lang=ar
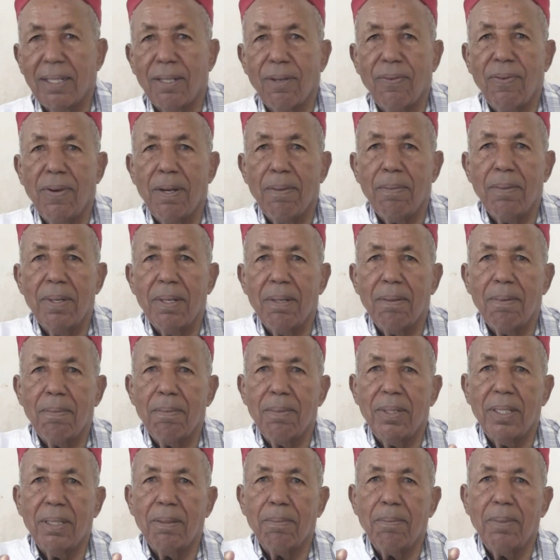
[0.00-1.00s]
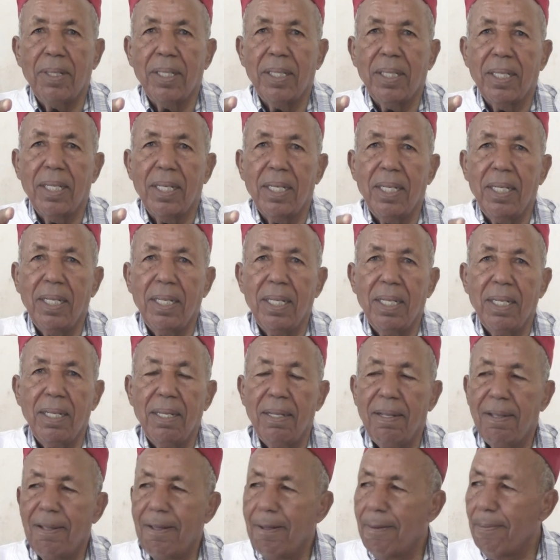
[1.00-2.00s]
طفله بنتي هنا
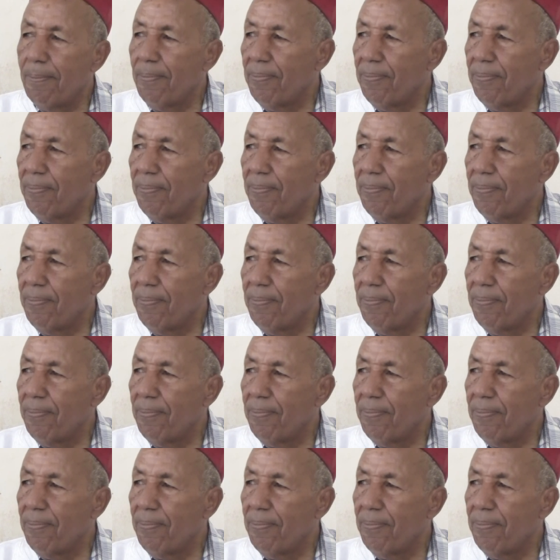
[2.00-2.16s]
اي